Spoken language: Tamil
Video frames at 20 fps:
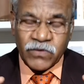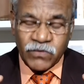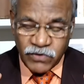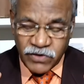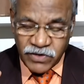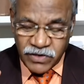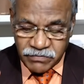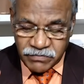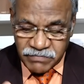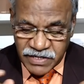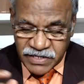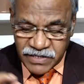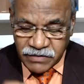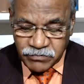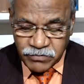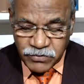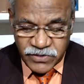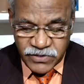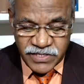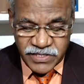உங்கள்
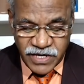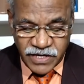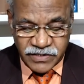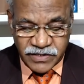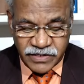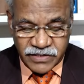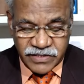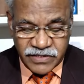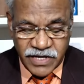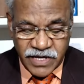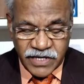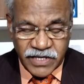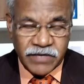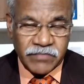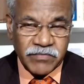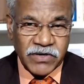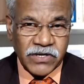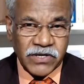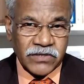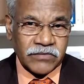மனம் புதிதாகிறதுனாலே
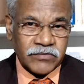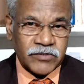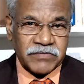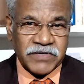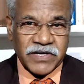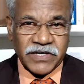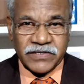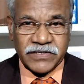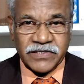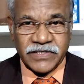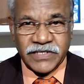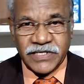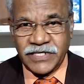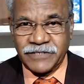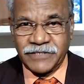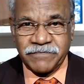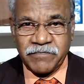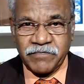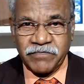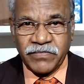
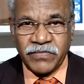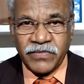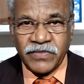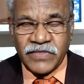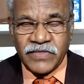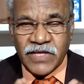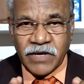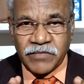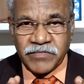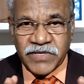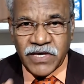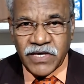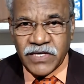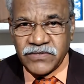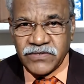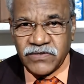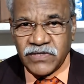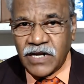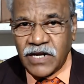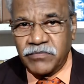மறுரூபமாகுங்கள் நாம்
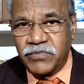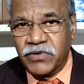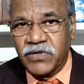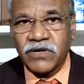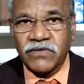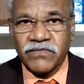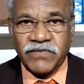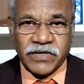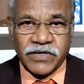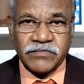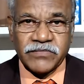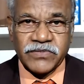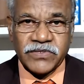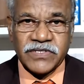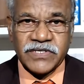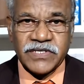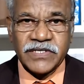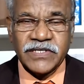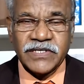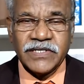இயேசு அன்புக்குள்
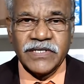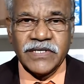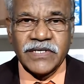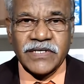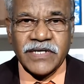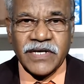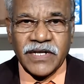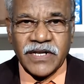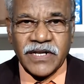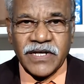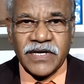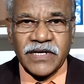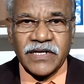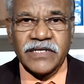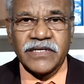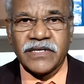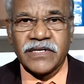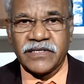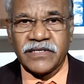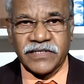வரும்பொழுது கல்லான
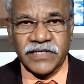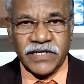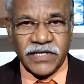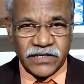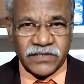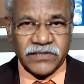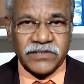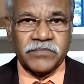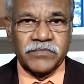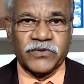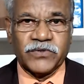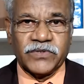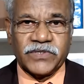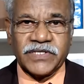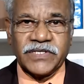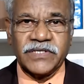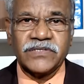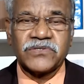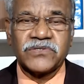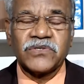இருதயத்தை எடுத்து
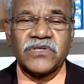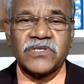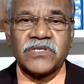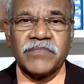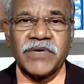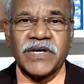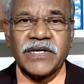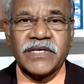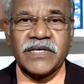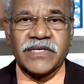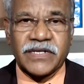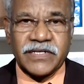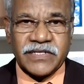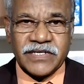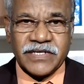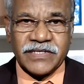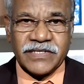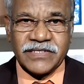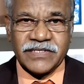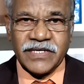போட்டு சுத்தமான
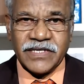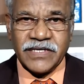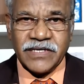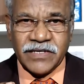இருதயத்தை